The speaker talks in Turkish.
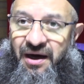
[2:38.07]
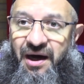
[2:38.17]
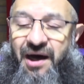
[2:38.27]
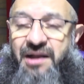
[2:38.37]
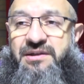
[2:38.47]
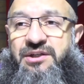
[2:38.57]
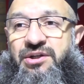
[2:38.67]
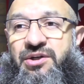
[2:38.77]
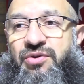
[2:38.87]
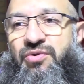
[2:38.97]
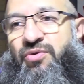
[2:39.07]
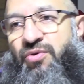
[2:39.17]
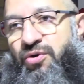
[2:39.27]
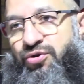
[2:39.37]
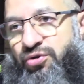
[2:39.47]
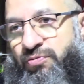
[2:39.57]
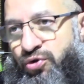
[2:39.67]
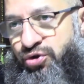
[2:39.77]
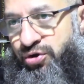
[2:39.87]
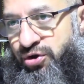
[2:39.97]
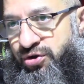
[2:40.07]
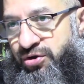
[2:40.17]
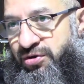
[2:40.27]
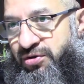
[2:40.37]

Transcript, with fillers: halk örtülmüştür.